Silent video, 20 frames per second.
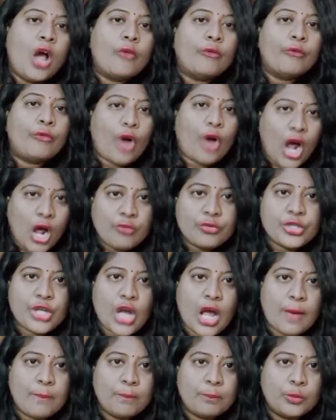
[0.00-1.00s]
వావ్
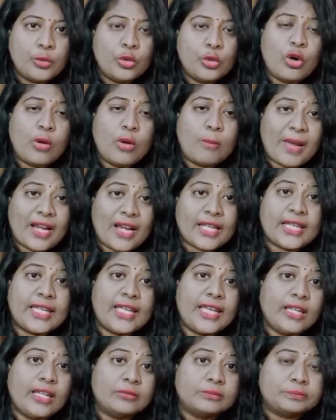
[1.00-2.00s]
షాంపూ
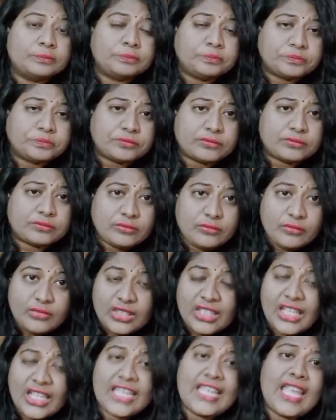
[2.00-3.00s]
మనకి
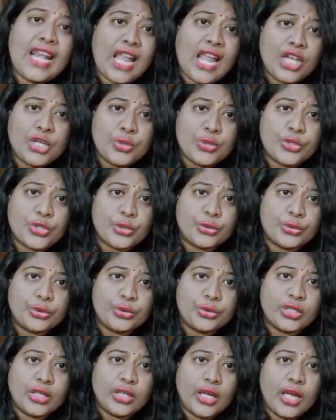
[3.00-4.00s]
ఎలా యూజ్
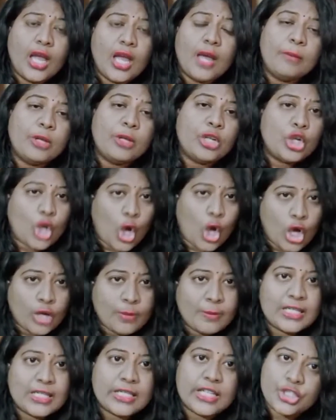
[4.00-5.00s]
అవుతుంది మీరు
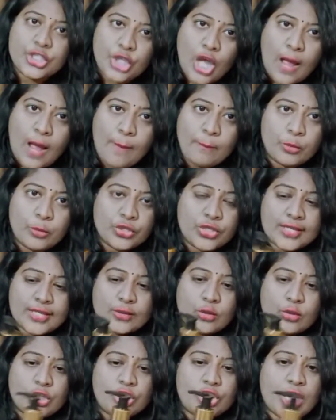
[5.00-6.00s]
నార్మల్గా షాంపూ
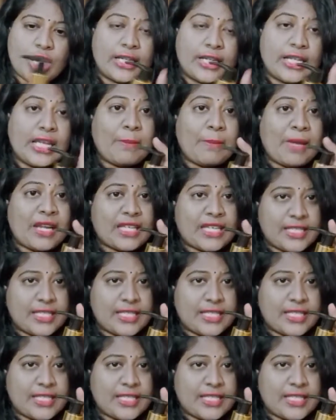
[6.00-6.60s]
చేసుకోవచ్చండి మనకి